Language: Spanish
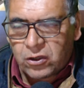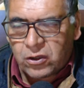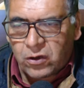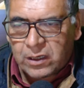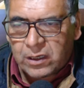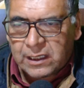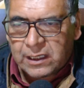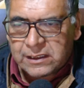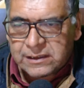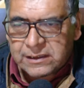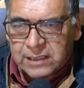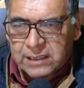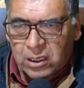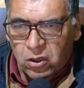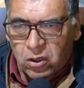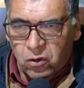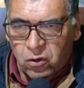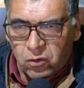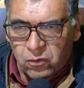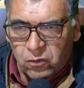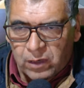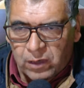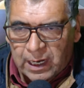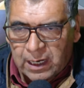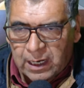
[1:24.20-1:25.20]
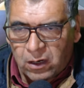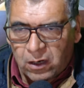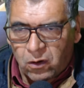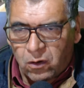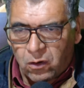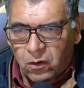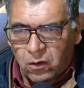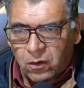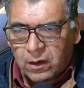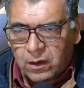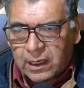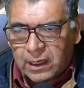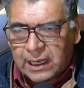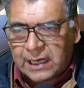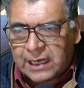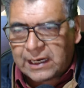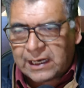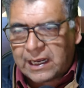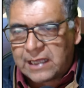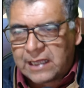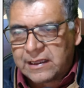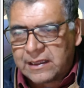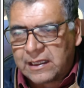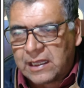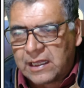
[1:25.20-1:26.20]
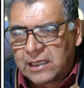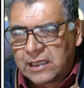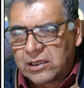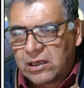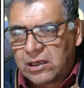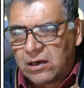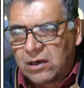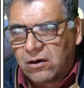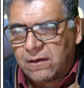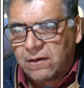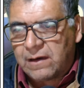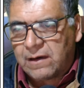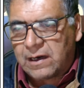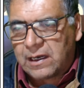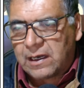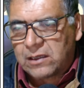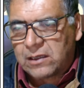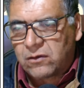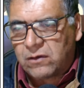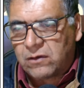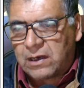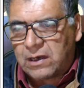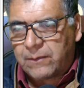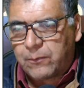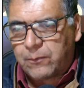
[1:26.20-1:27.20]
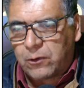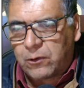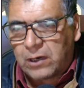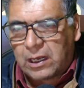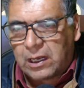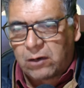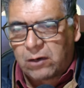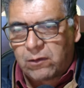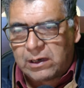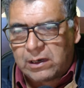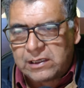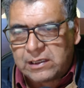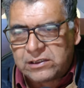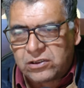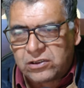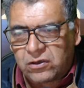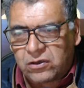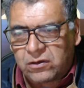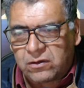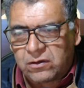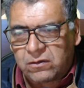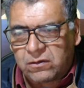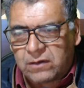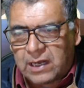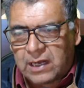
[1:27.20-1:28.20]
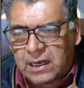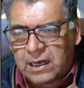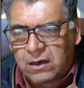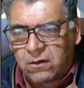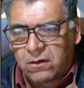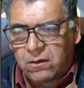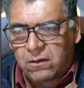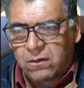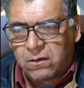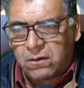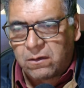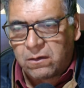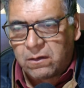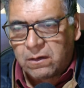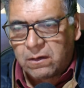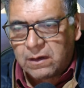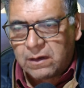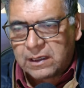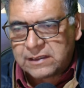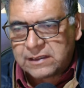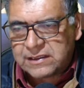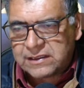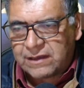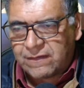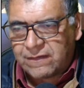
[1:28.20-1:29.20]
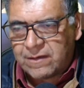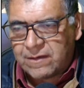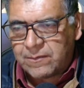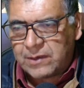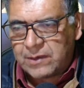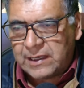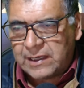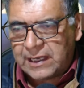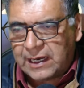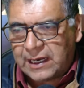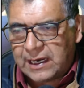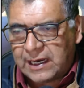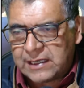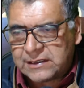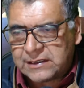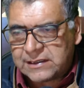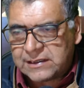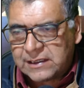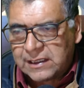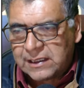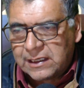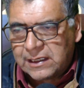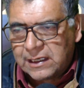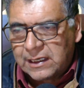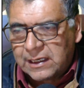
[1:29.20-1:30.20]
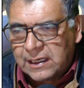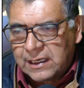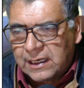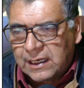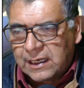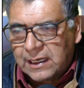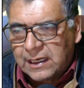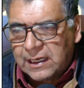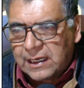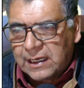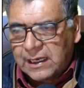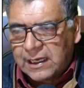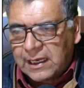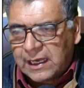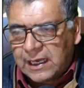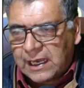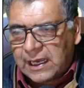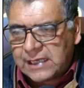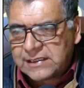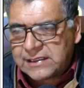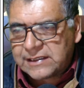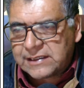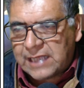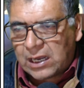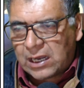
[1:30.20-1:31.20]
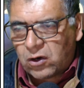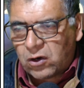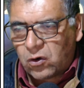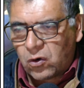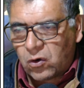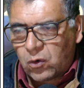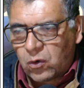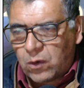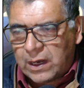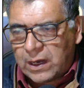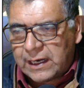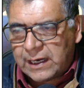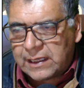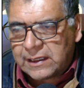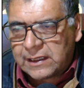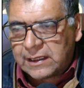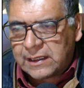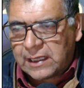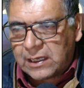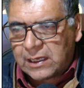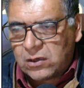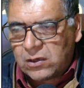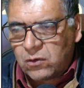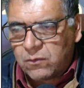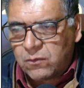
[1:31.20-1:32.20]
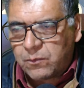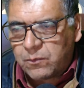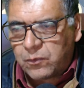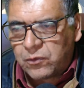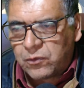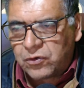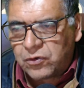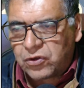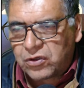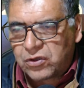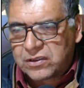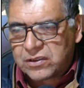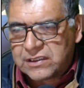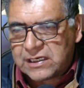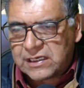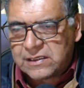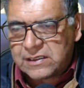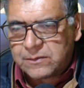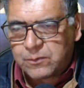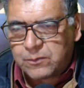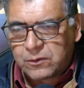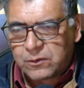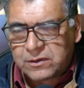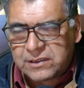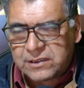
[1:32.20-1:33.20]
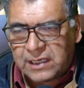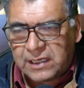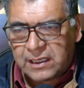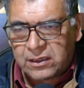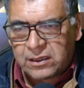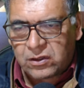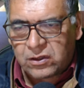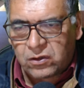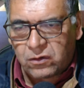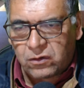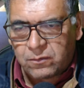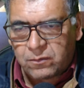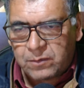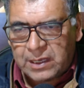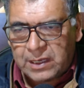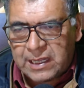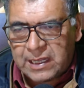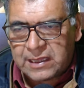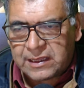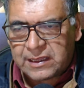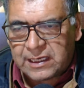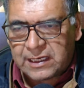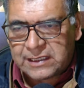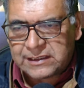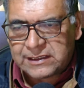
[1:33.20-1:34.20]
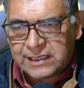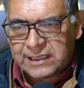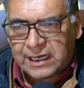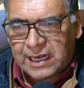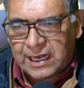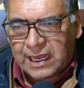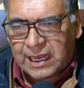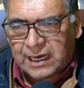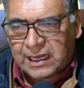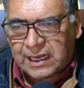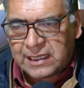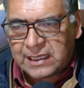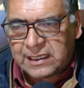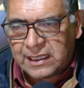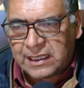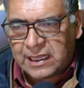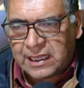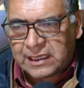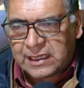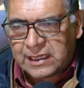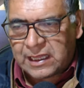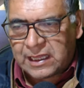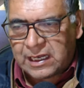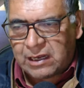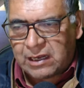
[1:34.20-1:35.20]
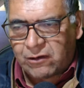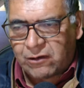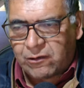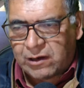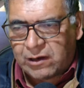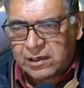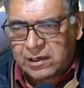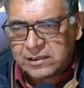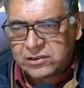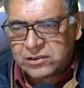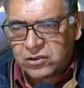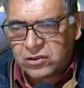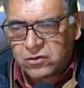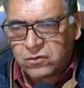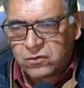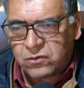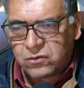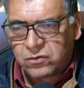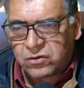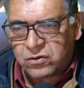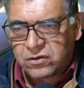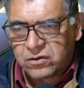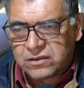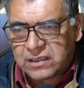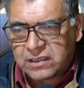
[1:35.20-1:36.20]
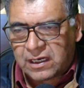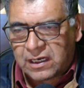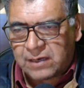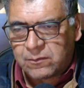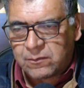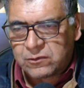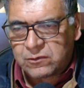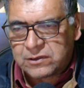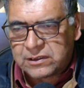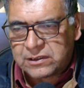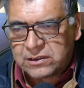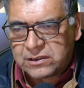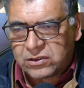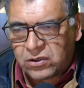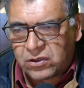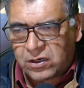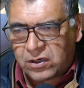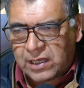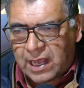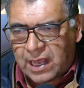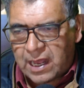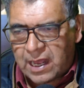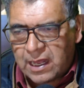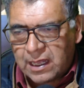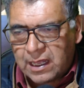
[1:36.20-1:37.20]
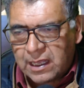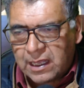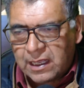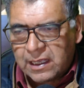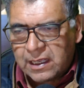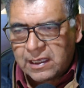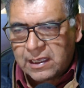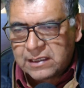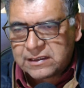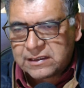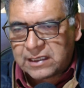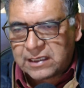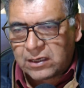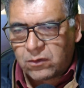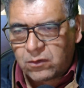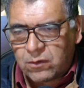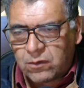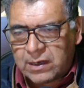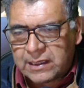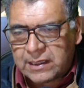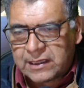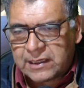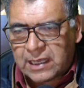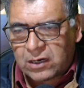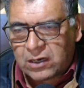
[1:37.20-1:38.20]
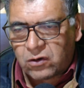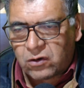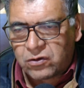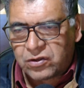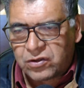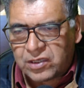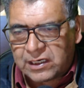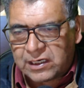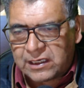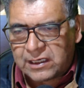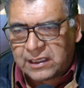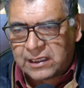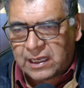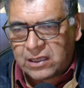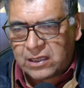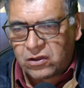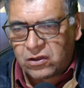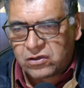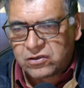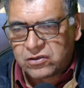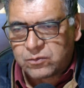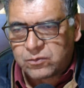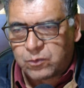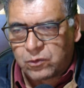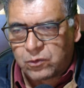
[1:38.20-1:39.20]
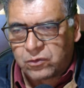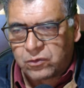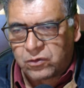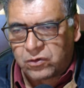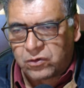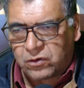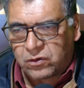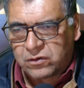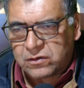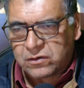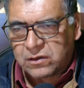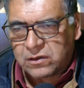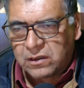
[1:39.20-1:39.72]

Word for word: de estado de Durango el candidato a la gobernatura por la coalición Durango, Esteban Villegas, está con 41.6%, mientras que la candidata de la coalición Juntos Haremos Historia se encuentra con 32 puntos.